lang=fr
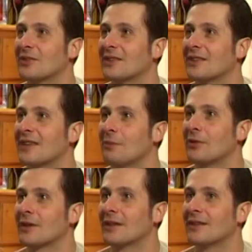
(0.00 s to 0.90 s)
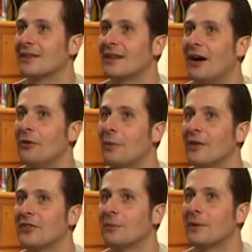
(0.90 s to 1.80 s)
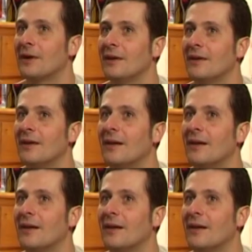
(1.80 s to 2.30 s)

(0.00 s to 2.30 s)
petite étape, regardez. Il y a la rue principale,